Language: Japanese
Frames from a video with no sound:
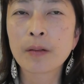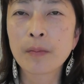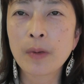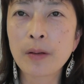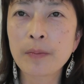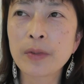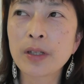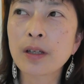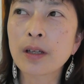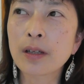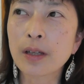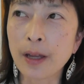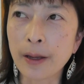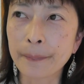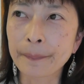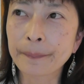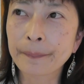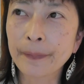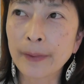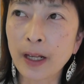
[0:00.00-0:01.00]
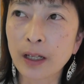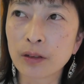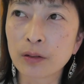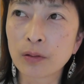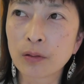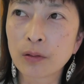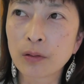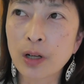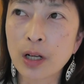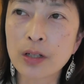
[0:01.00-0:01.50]
まあ、見ててあ
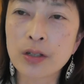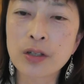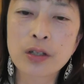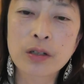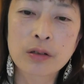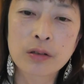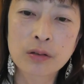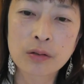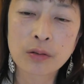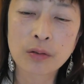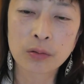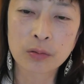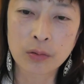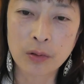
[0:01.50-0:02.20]
の感じるこ